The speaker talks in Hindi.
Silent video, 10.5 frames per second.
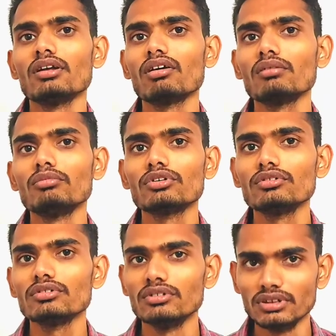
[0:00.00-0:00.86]
और हम
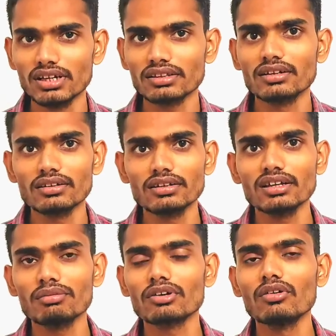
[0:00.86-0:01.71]
उनको याद करते हैं
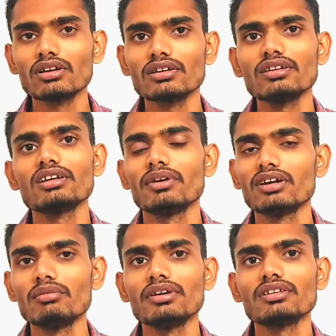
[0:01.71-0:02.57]
या फिर कॉल कर लेगी भाई
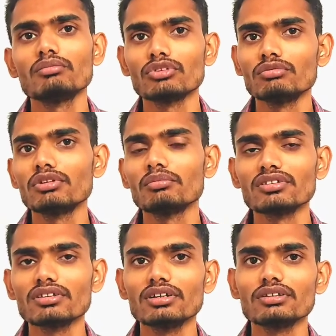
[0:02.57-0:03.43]
हम ऐसी मुसीबत में
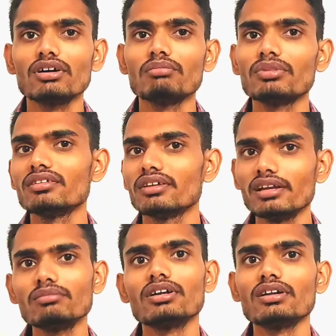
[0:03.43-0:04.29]
फंसे तो आप प्लीज़
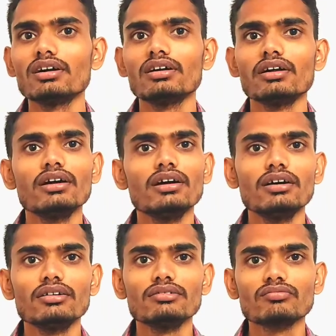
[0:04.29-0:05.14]
हेल्प करना
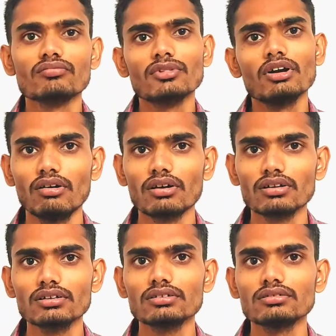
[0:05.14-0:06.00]
और
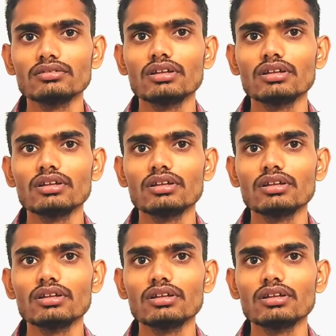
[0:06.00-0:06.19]
अगर